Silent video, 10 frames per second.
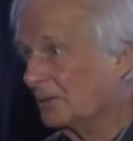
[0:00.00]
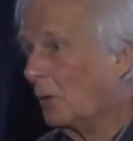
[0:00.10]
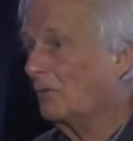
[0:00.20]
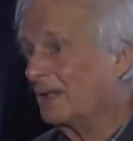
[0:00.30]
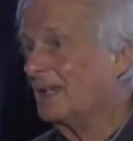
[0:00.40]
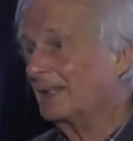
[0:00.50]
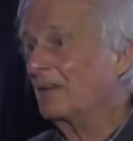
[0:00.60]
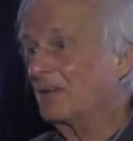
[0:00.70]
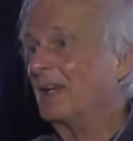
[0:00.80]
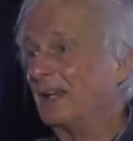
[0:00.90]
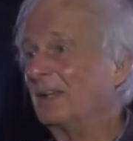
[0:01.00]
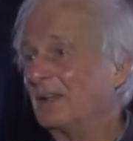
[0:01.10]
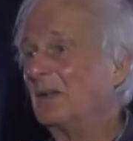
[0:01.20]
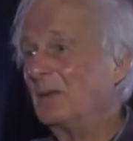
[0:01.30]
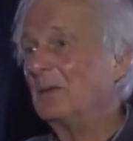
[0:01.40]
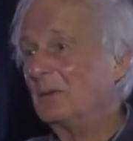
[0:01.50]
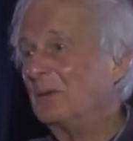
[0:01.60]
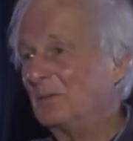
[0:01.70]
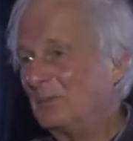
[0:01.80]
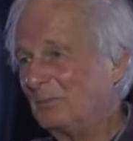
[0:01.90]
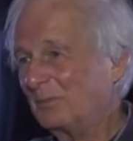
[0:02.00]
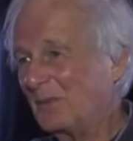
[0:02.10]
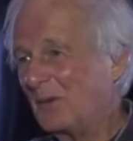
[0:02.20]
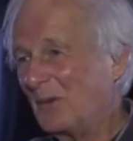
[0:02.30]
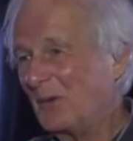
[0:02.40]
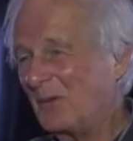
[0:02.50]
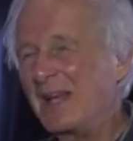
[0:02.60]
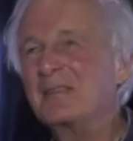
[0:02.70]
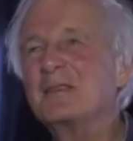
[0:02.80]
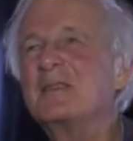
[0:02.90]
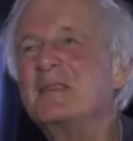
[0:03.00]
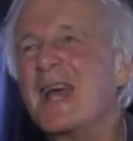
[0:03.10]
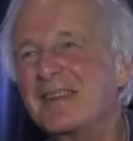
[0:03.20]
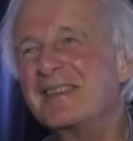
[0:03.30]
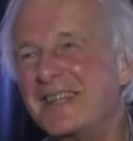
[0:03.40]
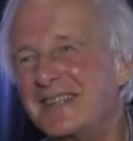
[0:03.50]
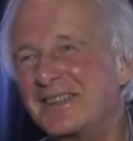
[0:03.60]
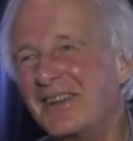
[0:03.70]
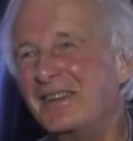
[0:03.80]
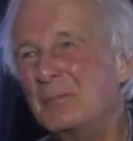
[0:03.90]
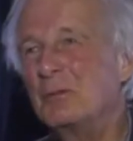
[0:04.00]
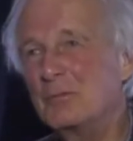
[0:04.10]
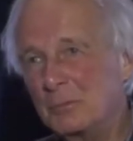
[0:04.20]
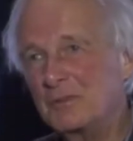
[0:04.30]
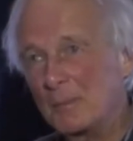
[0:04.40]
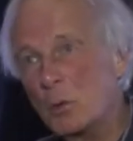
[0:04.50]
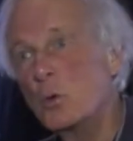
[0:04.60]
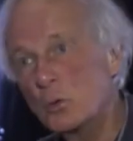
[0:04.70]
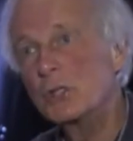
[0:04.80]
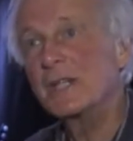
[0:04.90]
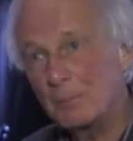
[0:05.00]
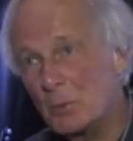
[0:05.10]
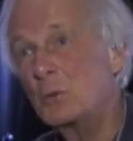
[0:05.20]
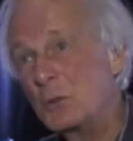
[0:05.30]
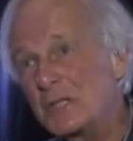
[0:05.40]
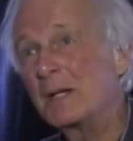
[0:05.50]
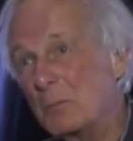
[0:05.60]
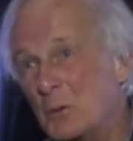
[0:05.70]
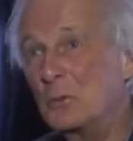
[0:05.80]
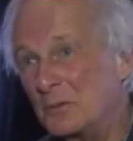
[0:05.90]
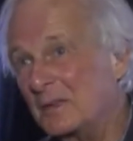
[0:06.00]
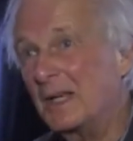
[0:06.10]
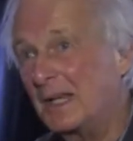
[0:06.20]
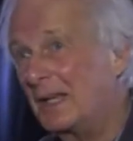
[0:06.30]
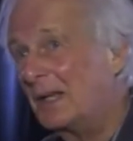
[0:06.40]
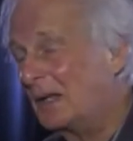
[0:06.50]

on voyait qu'il y avait un enthousiasme des jeunes. Pour, ça bouge, ça bouge, ça bouge. Hein?